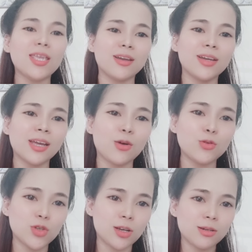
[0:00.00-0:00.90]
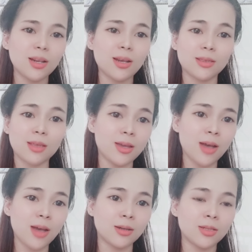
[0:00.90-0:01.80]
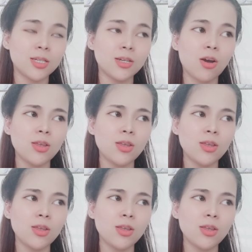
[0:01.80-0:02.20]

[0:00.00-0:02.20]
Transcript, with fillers: cũng mong rằng quý cô chú anh chị em đừng có